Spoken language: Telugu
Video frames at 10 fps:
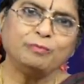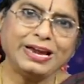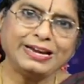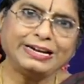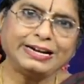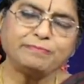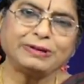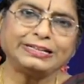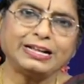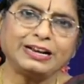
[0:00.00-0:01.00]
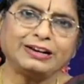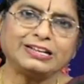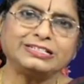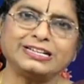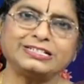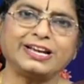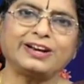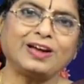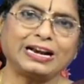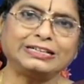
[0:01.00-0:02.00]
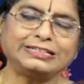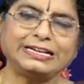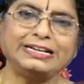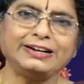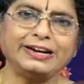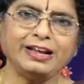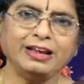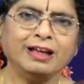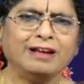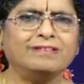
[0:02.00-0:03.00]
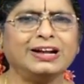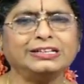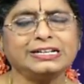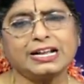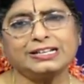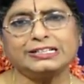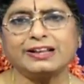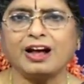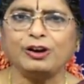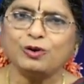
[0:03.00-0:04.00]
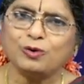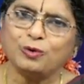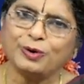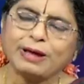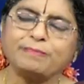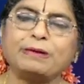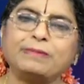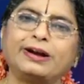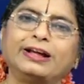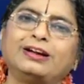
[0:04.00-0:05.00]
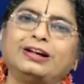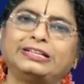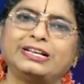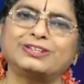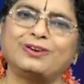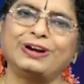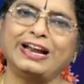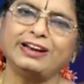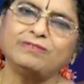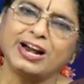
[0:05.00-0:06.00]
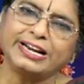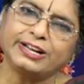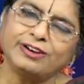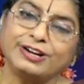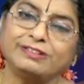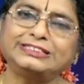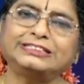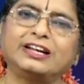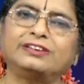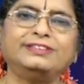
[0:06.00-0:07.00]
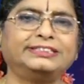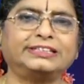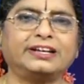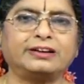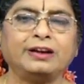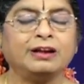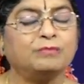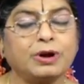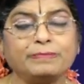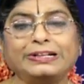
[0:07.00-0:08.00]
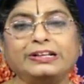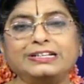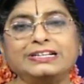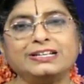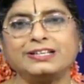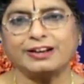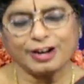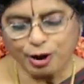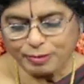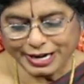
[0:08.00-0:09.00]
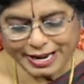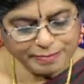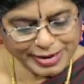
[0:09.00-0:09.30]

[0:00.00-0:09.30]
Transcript: మీ ఇంటి పెద్దలు ఎలా చేశారో అలా చేయండి వేదశాస్త్రాలు కూడా ప్రమాణంగా తీసుకోండి అని వాటికి రెండవ స్థానం ఇస్తారు మా పెద్దలు చేశారు కాబట్టి